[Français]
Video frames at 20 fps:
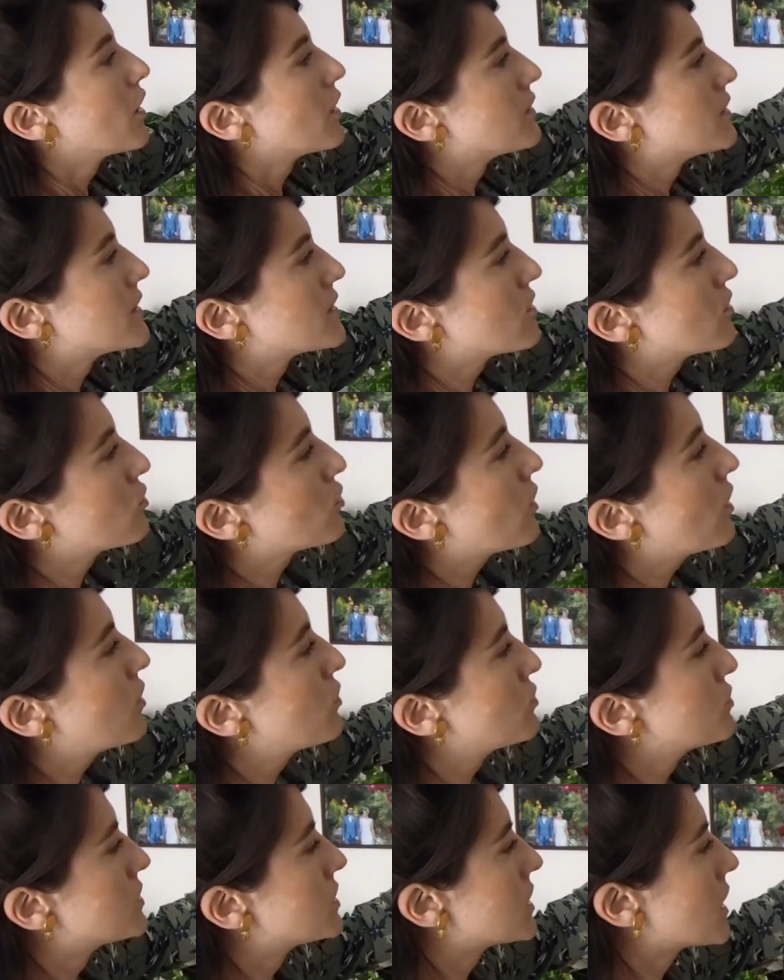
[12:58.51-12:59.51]
Des
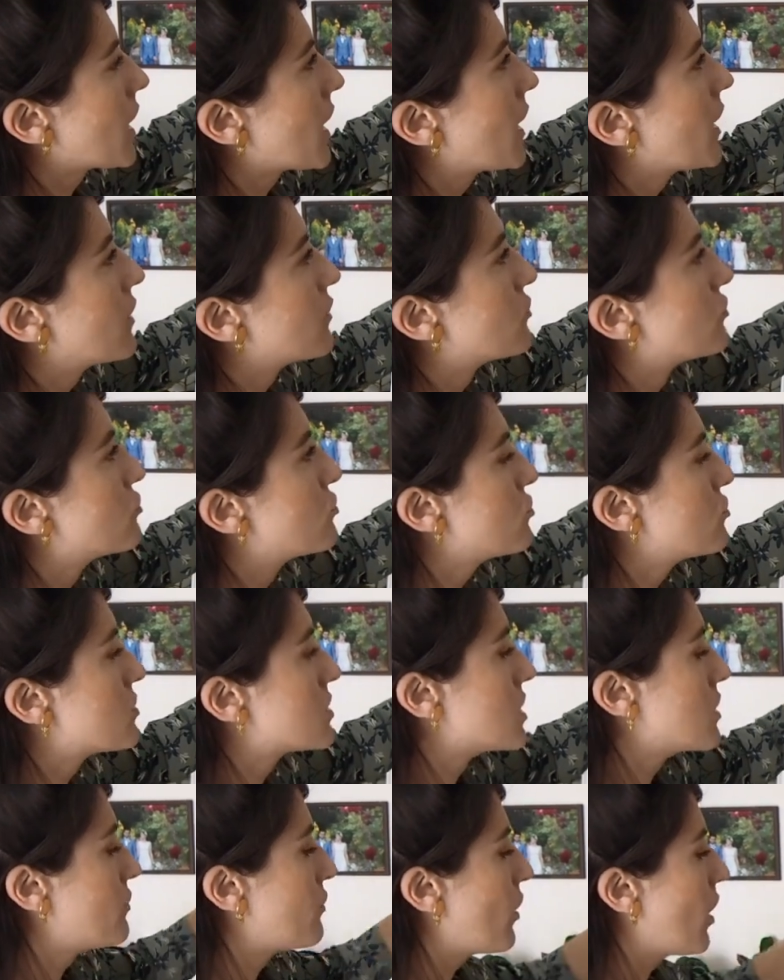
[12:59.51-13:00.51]
endroits où on dirait du
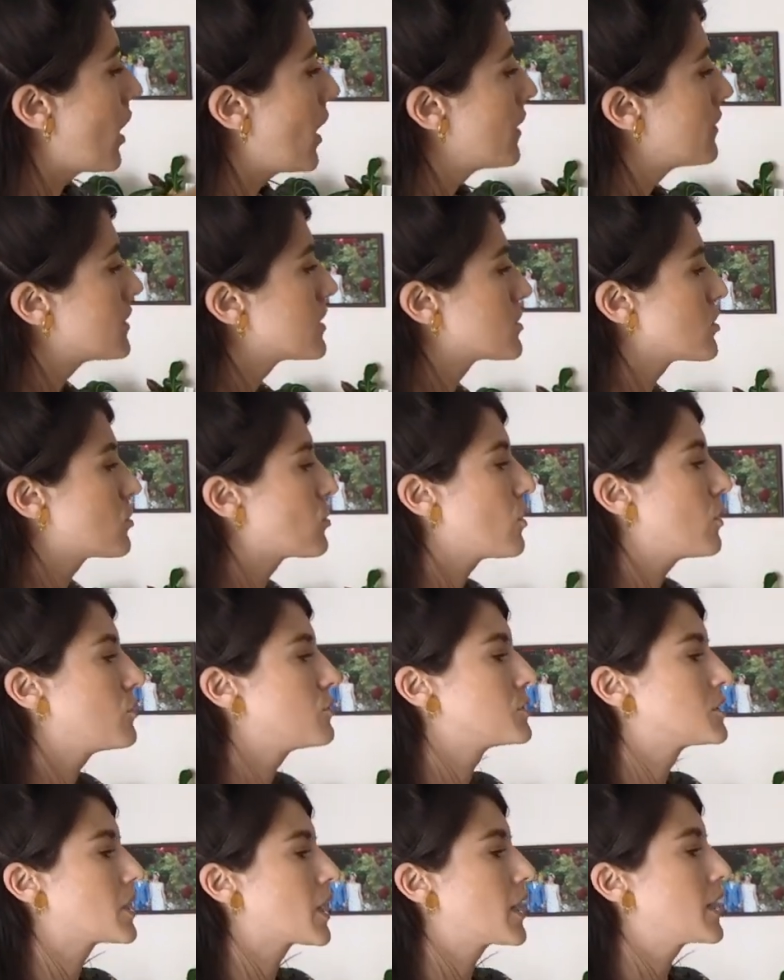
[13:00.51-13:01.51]
Silverhand, des endroits
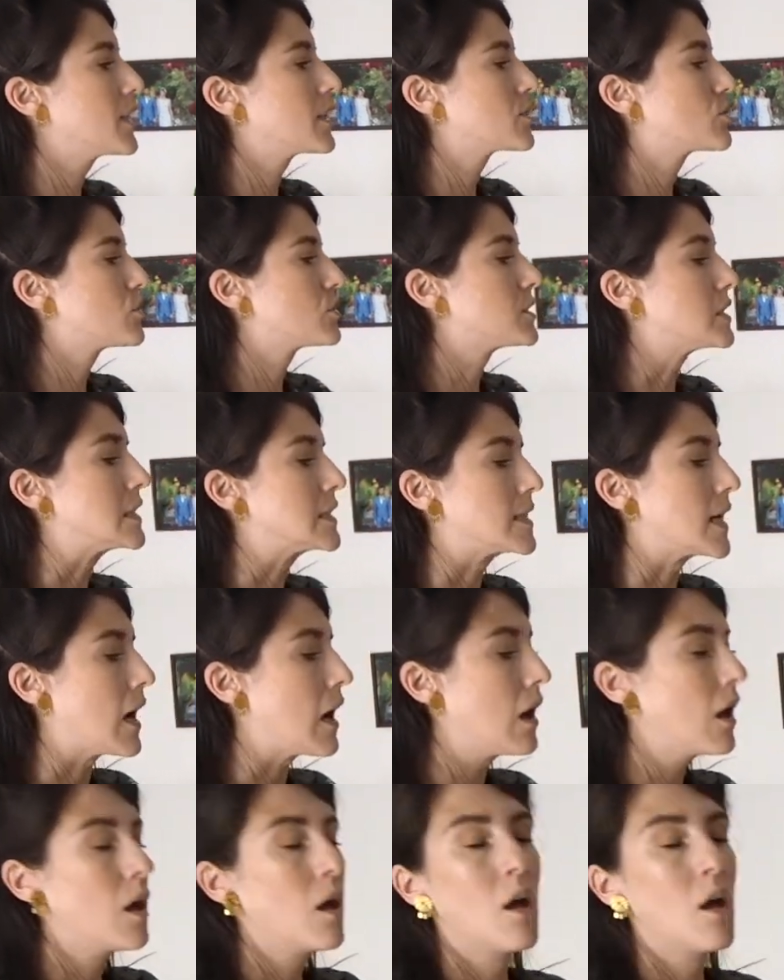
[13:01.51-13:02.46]
où on dirait de l'Exotica.